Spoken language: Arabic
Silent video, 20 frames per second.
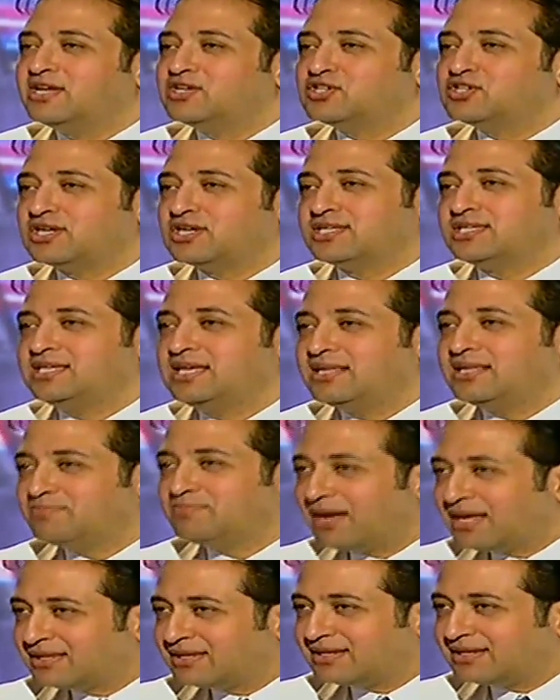شخصيات
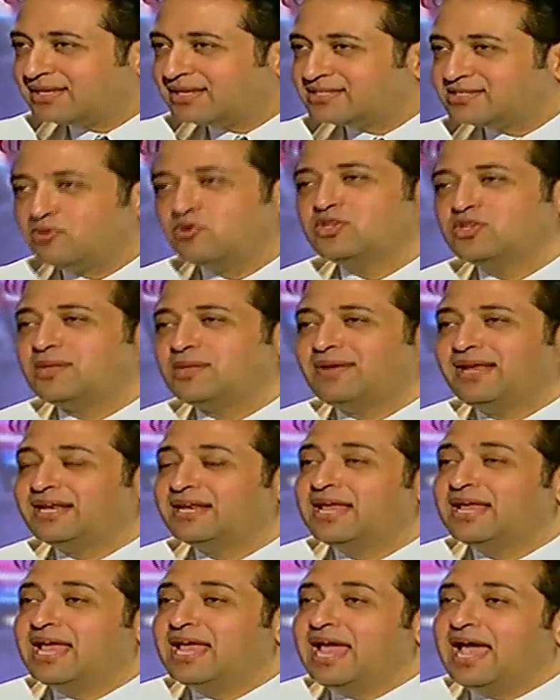بعض الناس هو
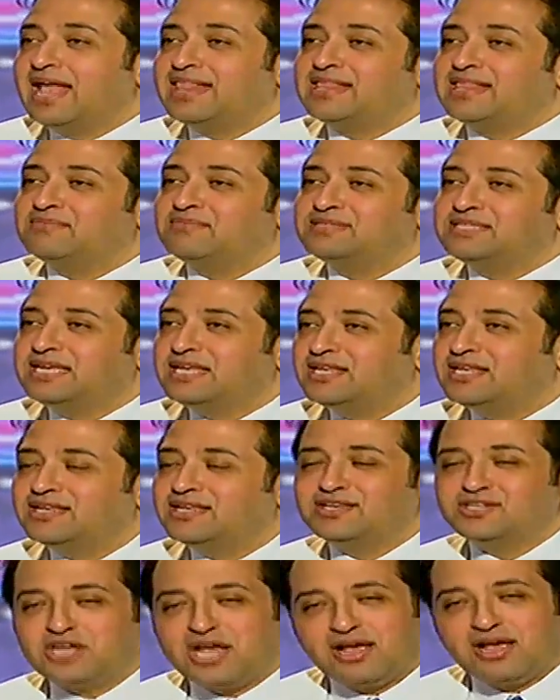طبعا التمثيل
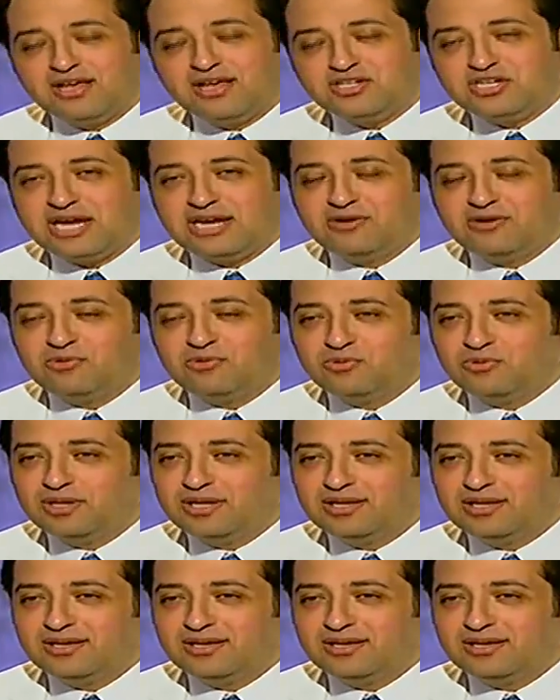شكله